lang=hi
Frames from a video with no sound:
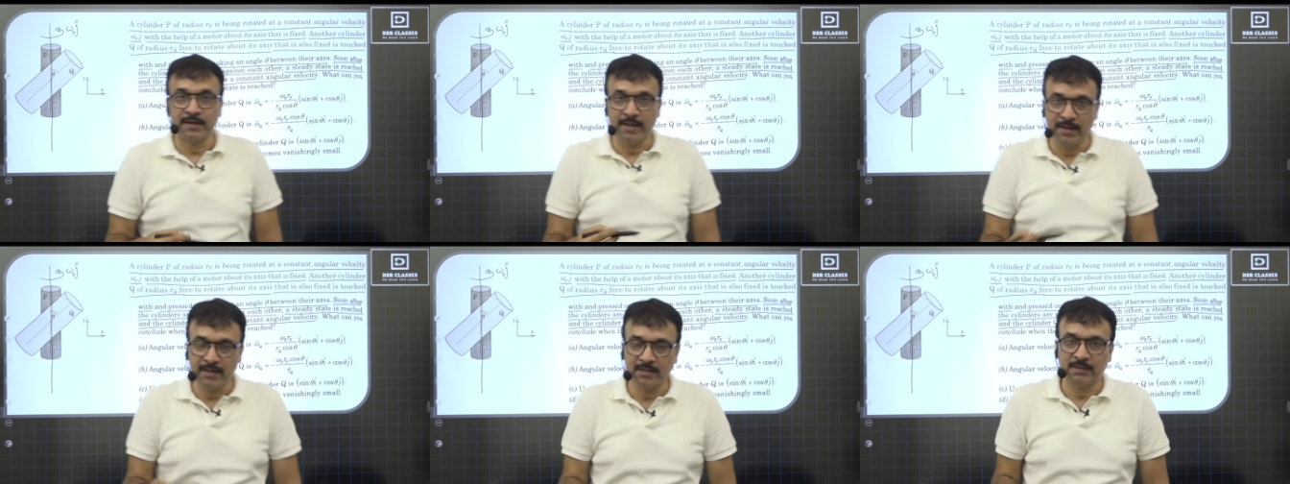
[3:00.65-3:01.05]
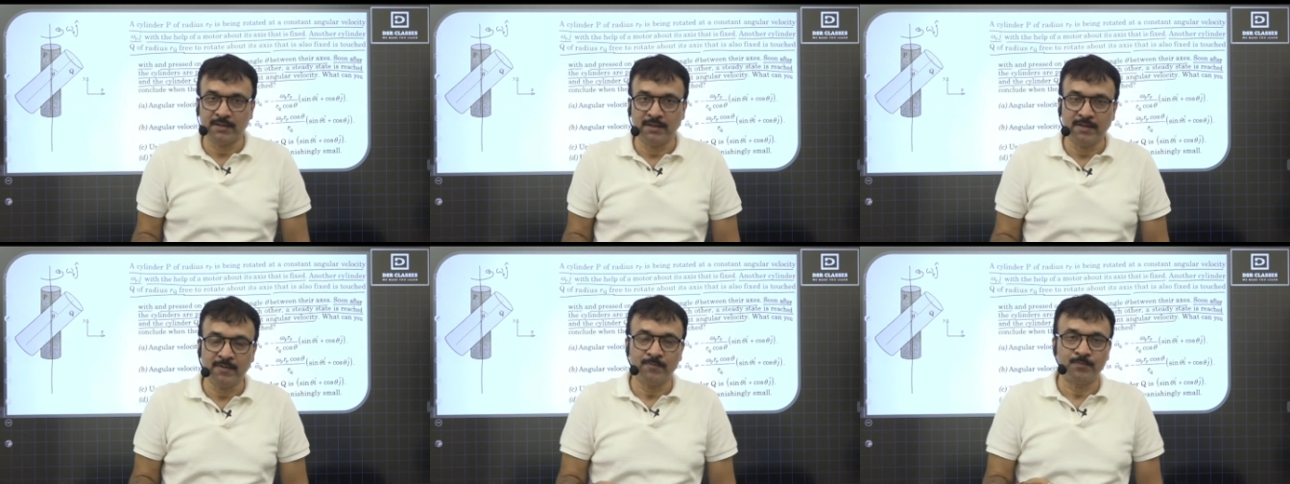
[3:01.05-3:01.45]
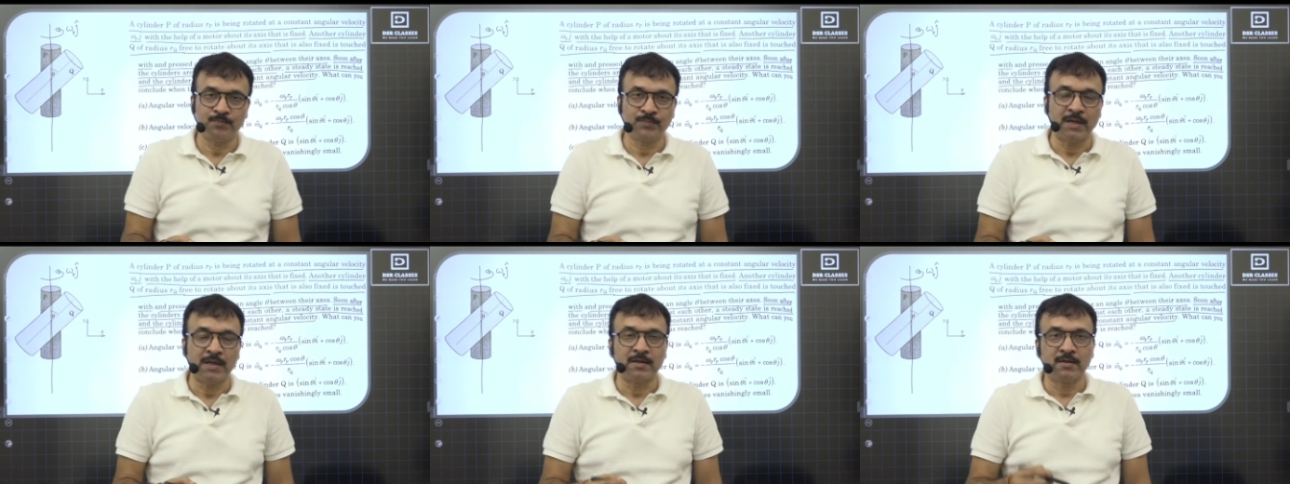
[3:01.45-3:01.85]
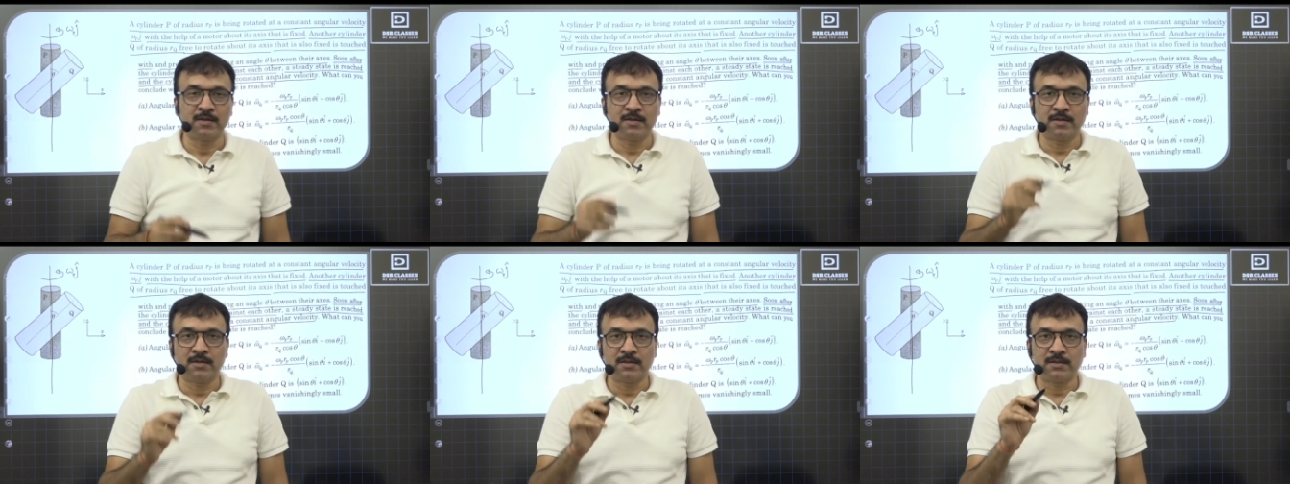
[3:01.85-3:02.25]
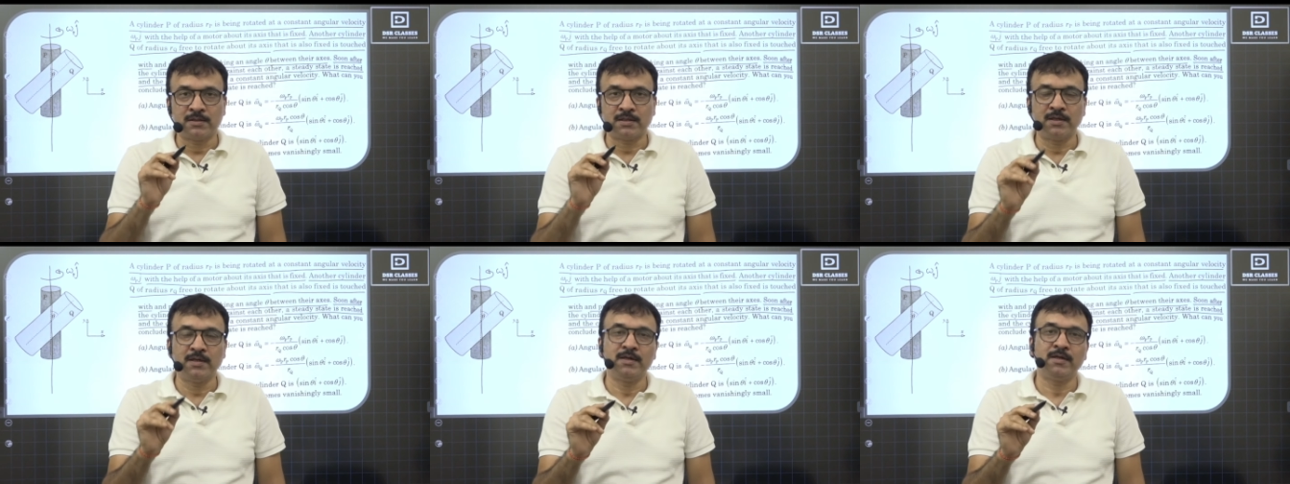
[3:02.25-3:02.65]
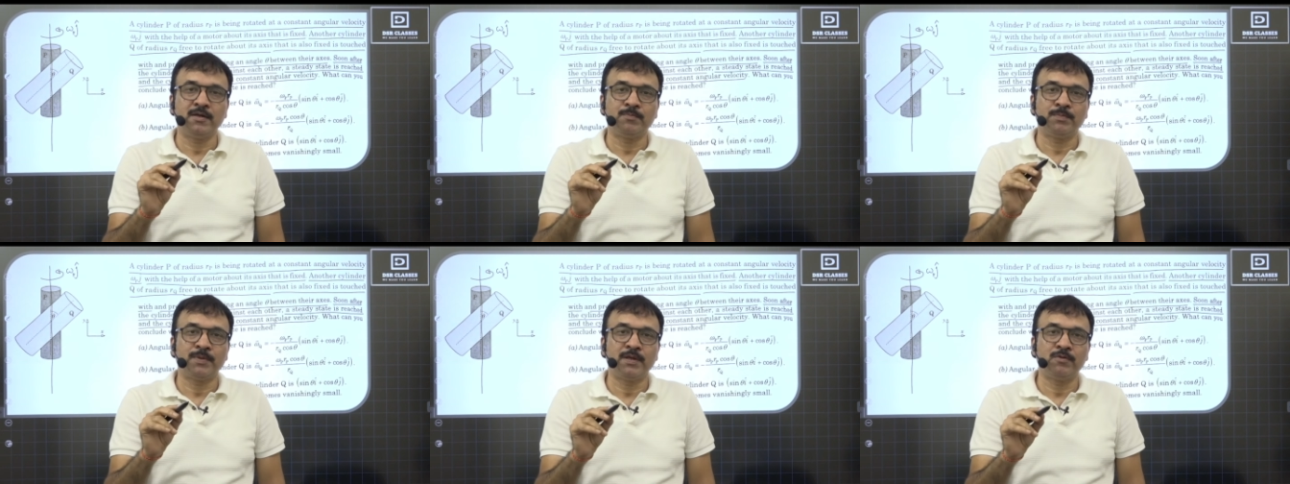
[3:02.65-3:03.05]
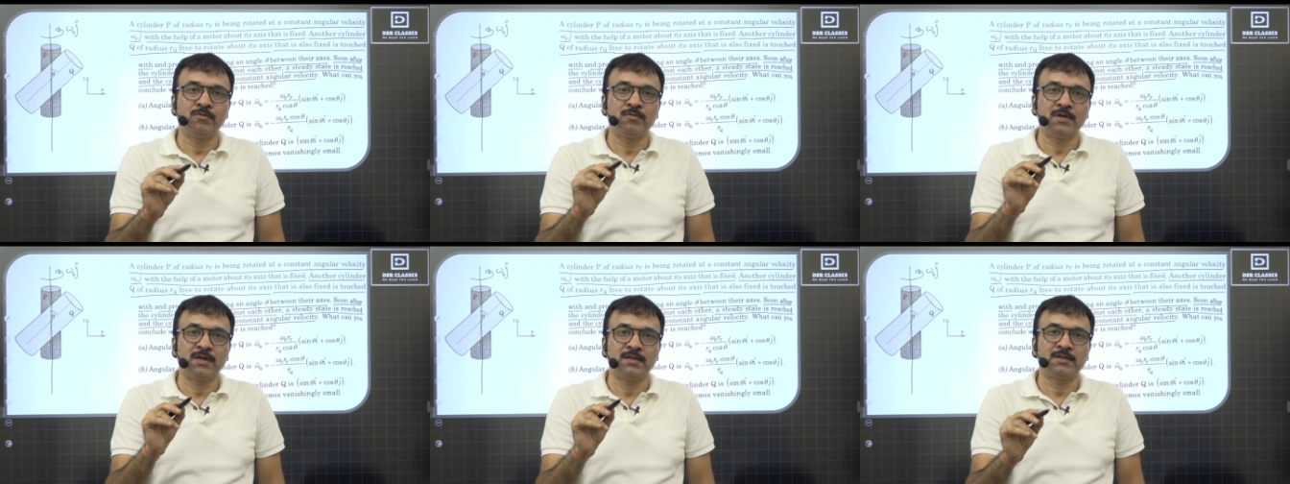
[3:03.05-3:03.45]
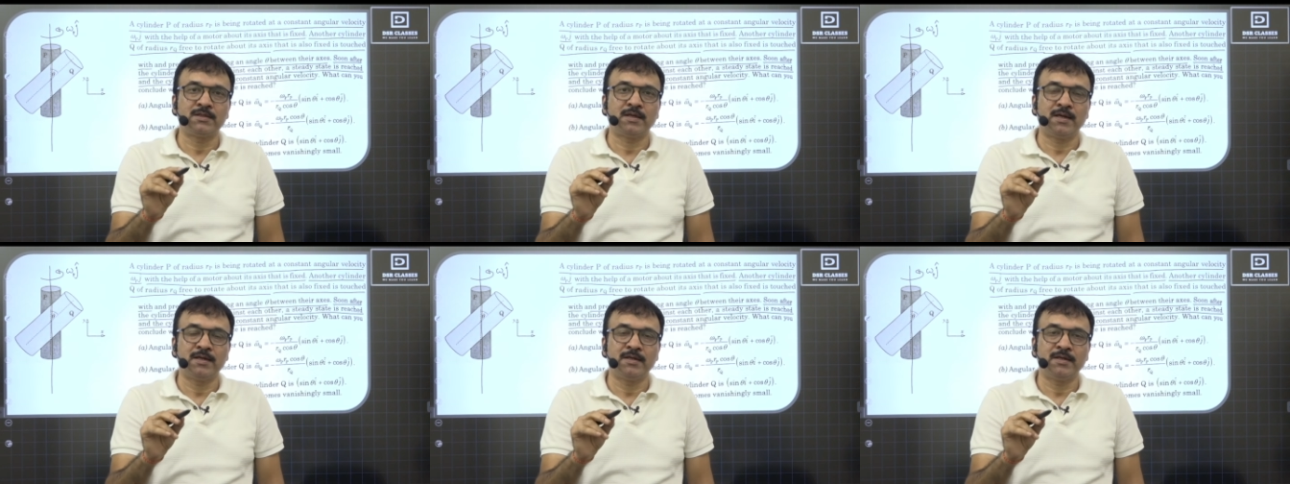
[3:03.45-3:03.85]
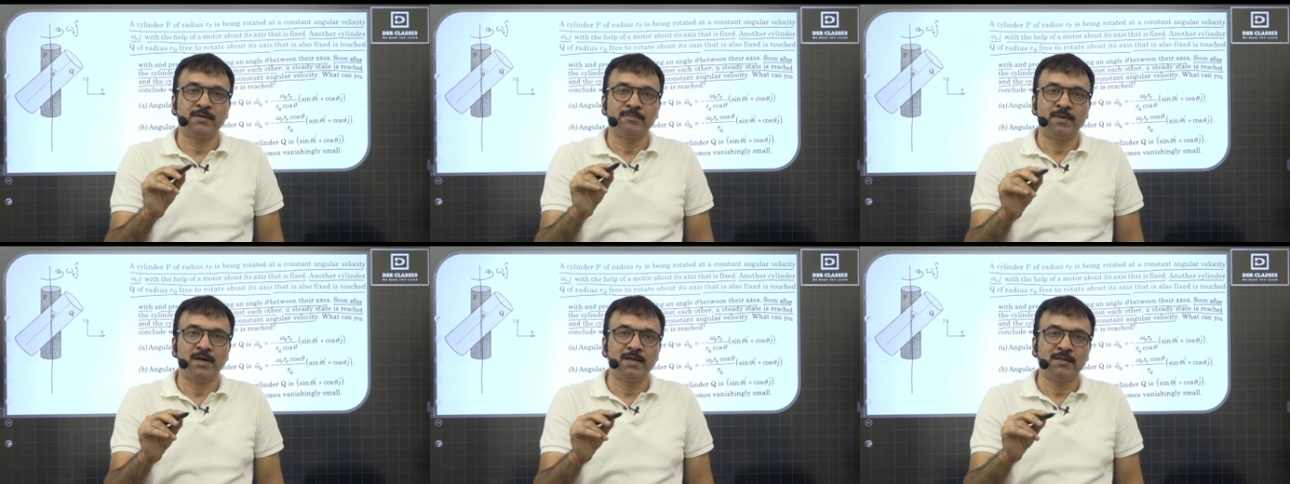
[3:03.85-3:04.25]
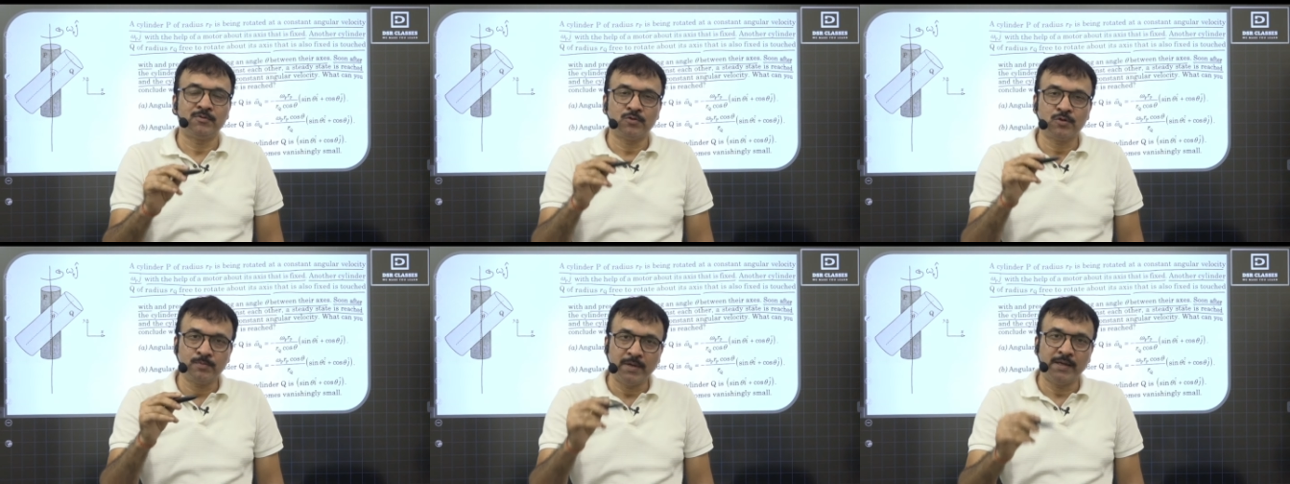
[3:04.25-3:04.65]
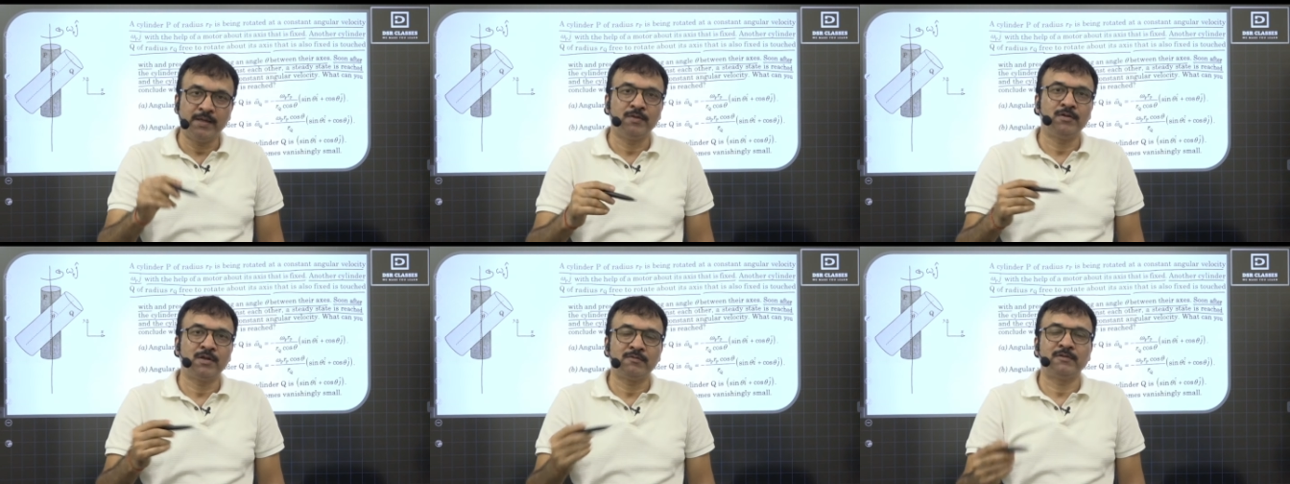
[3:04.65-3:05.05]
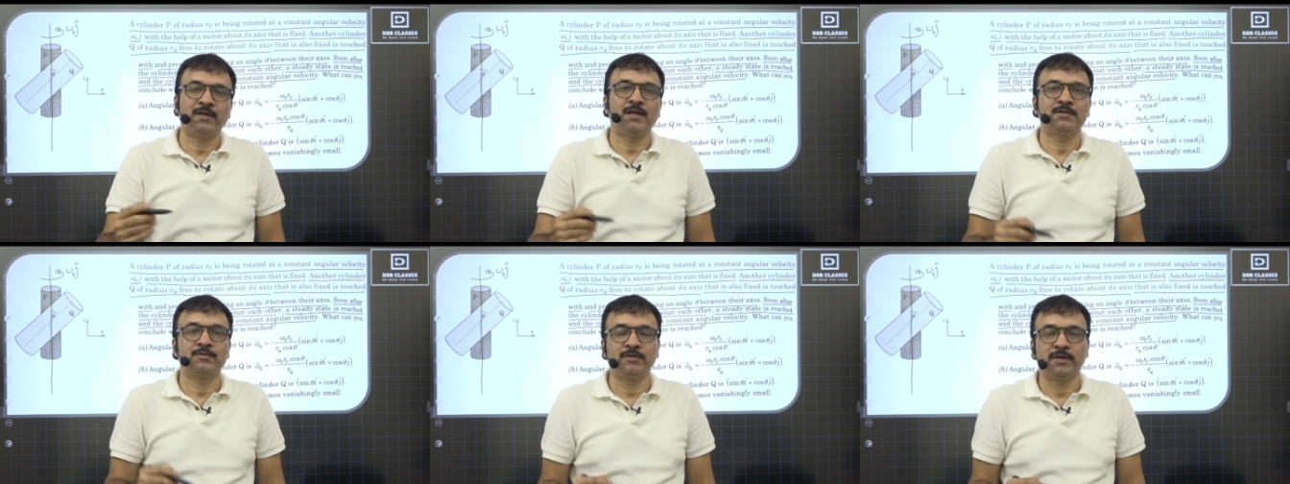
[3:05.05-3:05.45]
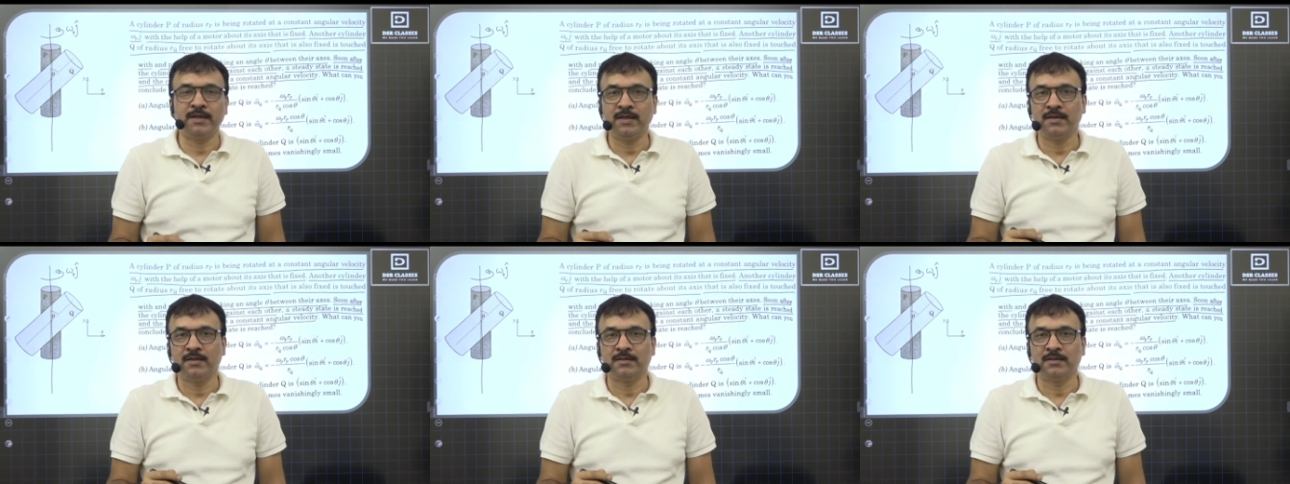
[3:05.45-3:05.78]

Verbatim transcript: नहीं थी सिलेंडर पी को टच कराने के बाद उसमें एंगुलर वेलासिटी